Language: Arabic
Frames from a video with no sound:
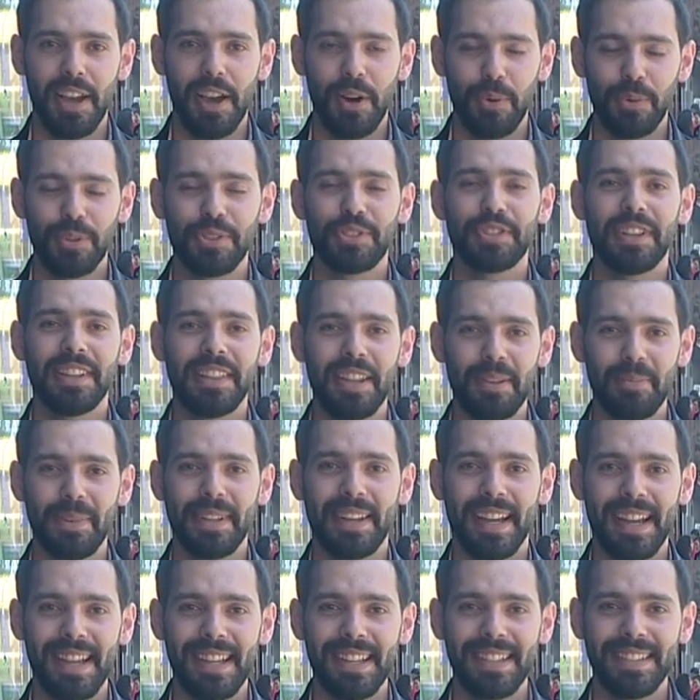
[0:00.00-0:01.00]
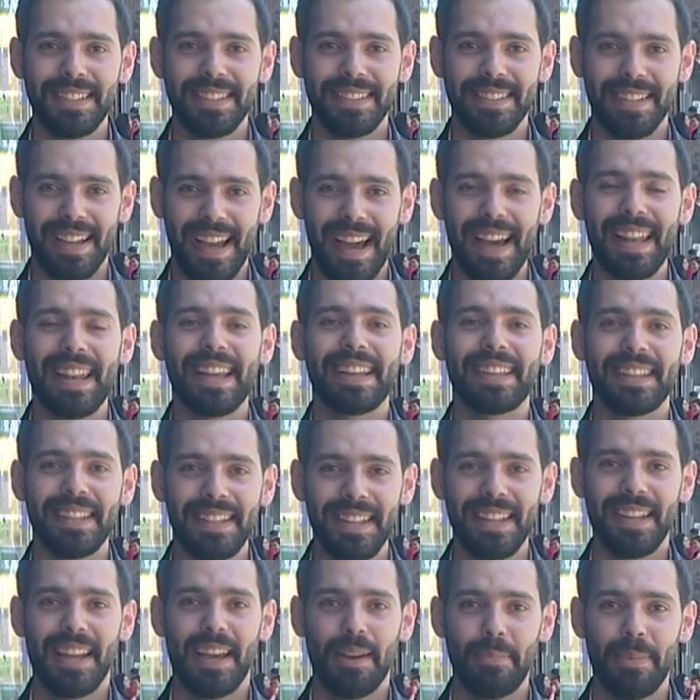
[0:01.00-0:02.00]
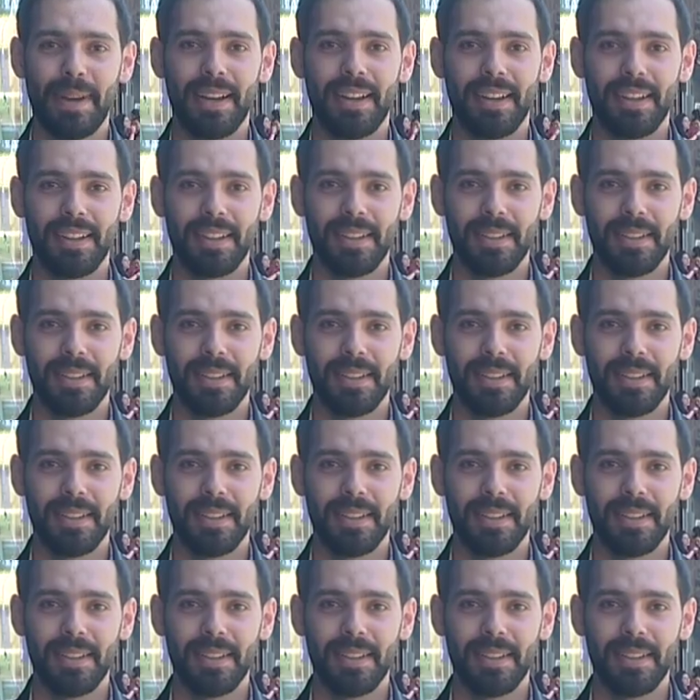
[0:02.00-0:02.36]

وإن شاء الله بنعاد على كل الأباء